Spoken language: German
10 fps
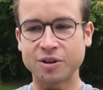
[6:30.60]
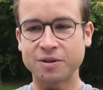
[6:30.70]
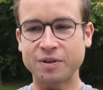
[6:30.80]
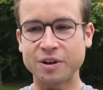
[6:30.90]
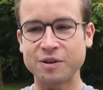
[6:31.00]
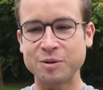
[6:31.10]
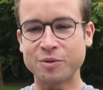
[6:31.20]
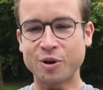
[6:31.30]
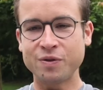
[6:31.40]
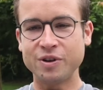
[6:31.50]
äh, war
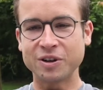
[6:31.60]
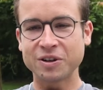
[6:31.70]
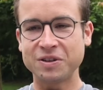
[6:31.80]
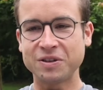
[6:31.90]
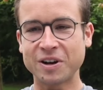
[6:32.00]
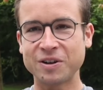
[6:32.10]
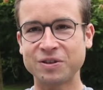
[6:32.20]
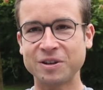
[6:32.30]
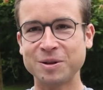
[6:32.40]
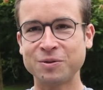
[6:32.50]
eben auch wieder ein richtig
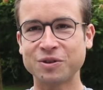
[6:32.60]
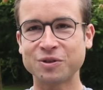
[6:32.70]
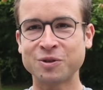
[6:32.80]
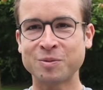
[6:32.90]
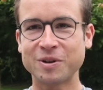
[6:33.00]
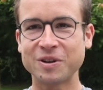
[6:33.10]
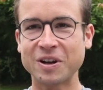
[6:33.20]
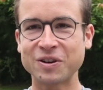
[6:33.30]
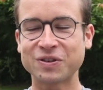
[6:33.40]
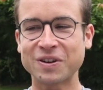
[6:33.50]
geiles Erlebnis. Also nochmal eine
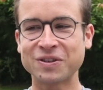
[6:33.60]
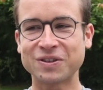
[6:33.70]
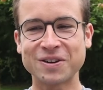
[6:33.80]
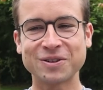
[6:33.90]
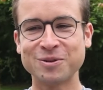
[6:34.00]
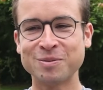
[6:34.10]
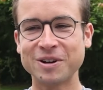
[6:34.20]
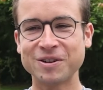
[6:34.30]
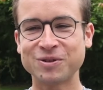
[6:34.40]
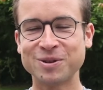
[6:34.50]
ganz, ganz andere
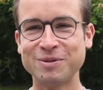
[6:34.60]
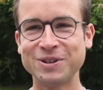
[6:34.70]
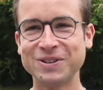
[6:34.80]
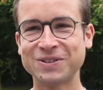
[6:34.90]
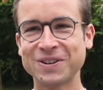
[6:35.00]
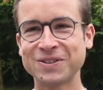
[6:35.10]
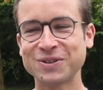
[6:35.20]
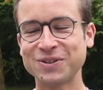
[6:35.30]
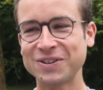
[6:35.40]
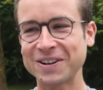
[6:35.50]
Nummer als so eine Mitteldistanz.
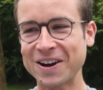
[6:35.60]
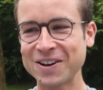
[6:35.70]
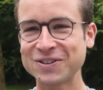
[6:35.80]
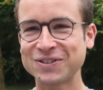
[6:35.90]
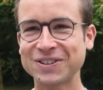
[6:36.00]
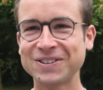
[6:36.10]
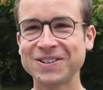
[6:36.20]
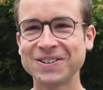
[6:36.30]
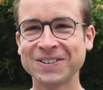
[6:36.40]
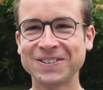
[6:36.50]
Das also ist ja gar nichts
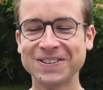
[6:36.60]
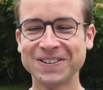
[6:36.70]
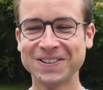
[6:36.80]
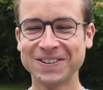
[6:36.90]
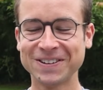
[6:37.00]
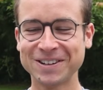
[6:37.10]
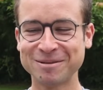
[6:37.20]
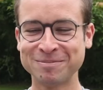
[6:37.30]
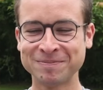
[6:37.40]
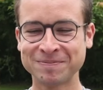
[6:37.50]
dagegen.
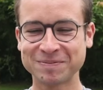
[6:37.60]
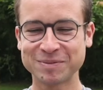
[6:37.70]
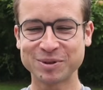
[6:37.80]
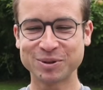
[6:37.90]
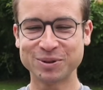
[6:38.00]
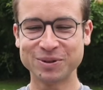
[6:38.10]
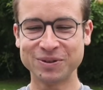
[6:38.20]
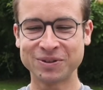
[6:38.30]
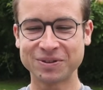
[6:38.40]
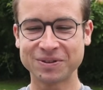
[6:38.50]
Ähm,
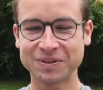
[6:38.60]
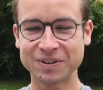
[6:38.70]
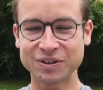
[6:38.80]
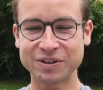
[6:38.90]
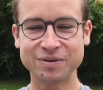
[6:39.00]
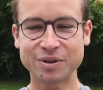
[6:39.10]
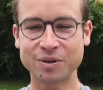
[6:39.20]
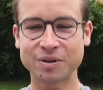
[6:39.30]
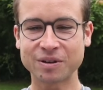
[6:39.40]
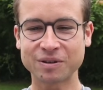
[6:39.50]
und das lief
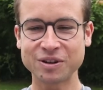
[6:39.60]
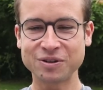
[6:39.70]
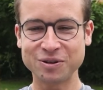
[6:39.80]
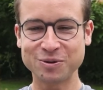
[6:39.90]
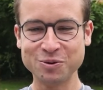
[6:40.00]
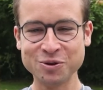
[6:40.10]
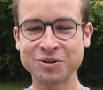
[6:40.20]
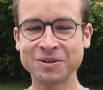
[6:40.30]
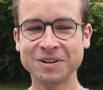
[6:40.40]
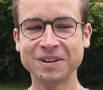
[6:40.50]
auch richtig gut.